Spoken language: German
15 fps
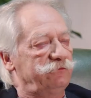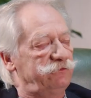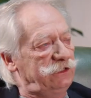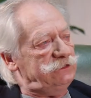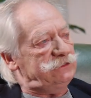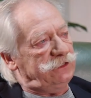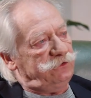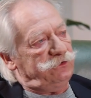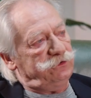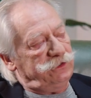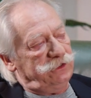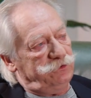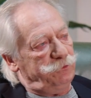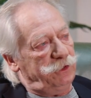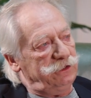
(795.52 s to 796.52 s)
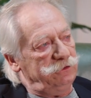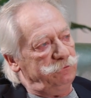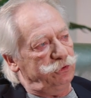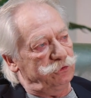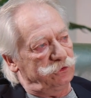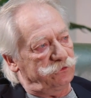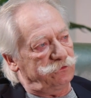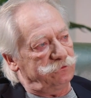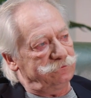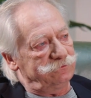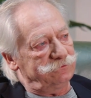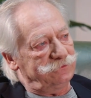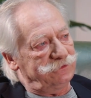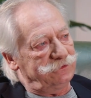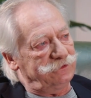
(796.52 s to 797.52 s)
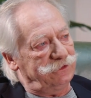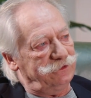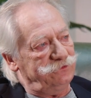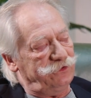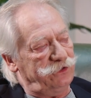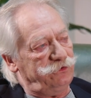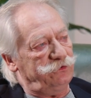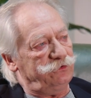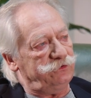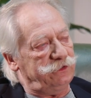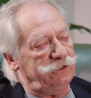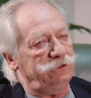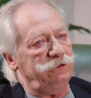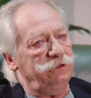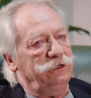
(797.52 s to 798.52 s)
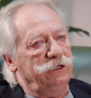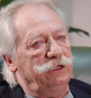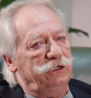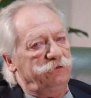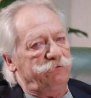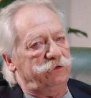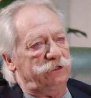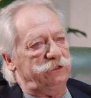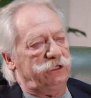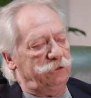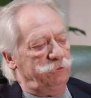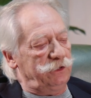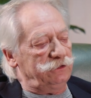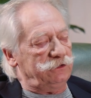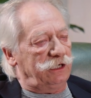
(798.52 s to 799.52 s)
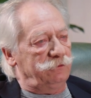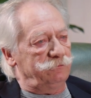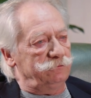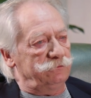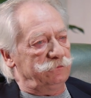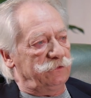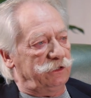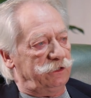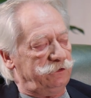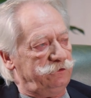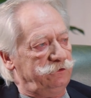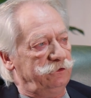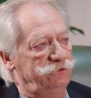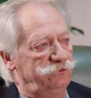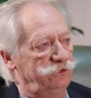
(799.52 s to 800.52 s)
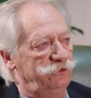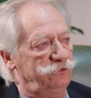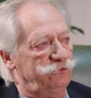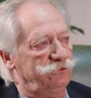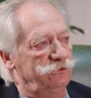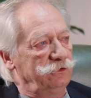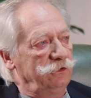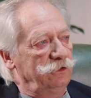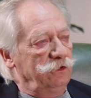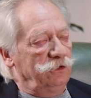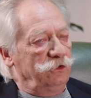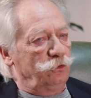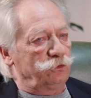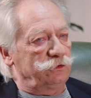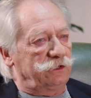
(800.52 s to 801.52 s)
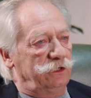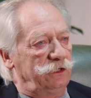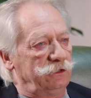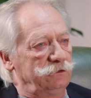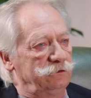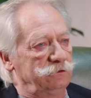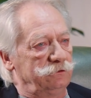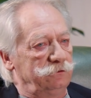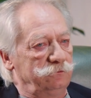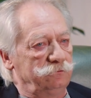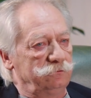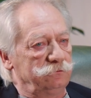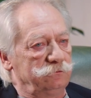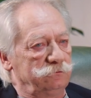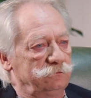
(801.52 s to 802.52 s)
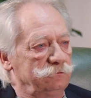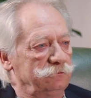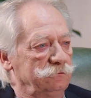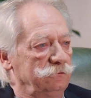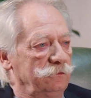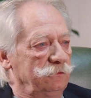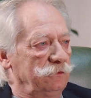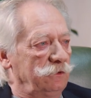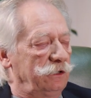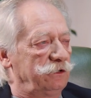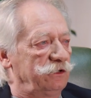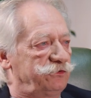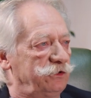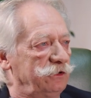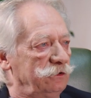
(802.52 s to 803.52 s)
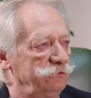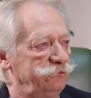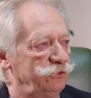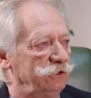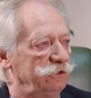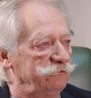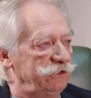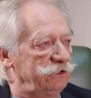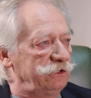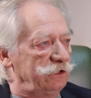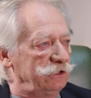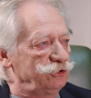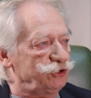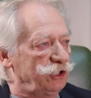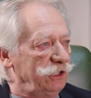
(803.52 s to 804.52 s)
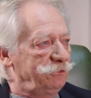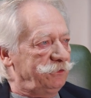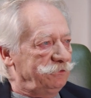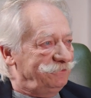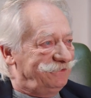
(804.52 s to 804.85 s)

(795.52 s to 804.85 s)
Wann setze ich jetzt meinen Impuls? Ja, setze ich den, wenn jemand am Rechner sitzt und gerade einen Artikel für den WDR schreibt?